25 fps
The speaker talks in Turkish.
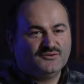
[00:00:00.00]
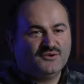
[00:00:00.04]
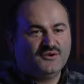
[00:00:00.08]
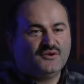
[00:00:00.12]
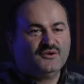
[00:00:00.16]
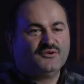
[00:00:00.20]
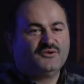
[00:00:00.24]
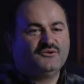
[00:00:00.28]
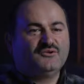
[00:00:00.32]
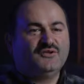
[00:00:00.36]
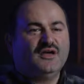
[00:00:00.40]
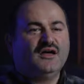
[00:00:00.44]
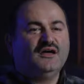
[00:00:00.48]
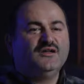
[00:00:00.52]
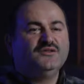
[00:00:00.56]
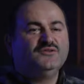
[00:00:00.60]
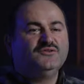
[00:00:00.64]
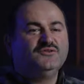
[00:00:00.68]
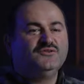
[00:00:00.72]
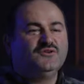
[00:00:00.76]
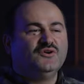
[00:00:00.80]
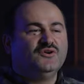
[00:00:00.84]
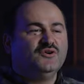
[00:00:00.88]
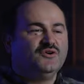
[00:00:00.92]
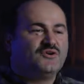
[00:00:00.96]

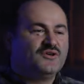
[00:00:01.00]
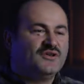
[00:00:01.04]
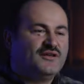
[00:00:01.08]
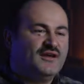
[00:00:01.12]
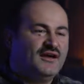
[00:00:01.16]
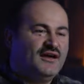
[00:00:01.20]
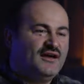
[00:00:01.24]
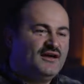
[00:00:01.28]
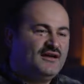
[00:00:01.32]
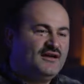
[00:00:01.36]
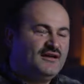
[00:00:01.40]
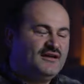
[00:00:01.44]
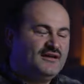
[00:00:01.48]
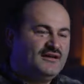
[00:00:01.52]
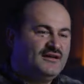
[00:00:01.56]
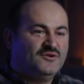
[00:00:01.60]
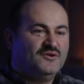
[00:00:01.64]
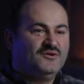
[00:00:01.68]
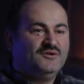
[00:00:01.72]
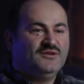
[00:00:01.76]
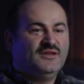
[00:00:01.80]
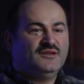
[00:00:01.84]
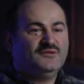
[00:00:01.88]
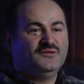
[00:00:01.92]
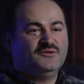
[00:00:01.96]
Doğrudan doğruya
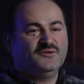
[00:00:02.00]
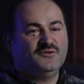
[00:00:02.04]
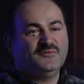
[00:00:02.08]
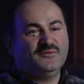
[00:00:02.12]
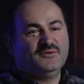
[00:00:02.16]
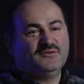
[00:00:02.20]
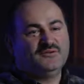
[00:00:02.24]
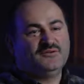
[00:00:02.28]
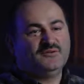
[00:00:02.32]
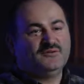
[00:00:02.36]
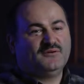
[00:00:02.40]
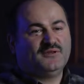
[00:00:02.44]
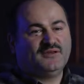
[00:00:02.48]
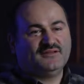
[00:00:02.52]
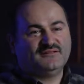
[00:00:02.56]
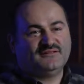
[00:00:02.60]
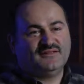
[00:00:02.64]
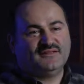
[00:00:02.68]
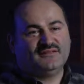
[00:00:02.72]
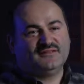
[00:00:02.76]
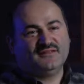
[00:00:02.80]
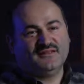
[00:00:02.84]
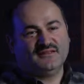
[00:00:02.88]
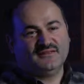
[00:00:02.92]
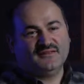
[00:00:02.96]
Öyle diyor Bediüzzaman
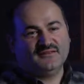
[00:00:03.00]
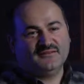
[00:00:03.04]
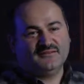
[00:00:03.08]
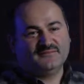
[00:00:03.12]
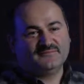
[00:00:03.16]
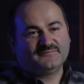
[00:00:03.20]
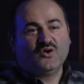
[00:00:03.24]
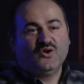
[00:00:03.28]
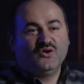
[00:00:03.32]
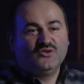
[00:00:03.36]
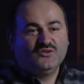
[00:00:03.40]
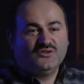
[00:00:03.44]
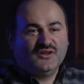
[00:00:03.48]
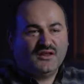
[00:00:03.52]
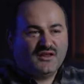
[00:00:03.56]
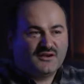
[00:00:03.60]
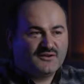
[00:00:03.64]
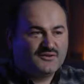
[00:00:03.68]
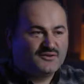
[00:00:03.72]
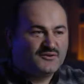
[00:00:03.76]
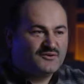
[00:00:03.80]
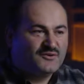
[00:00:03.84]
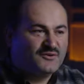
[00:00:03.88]
Hazretleri. Onlar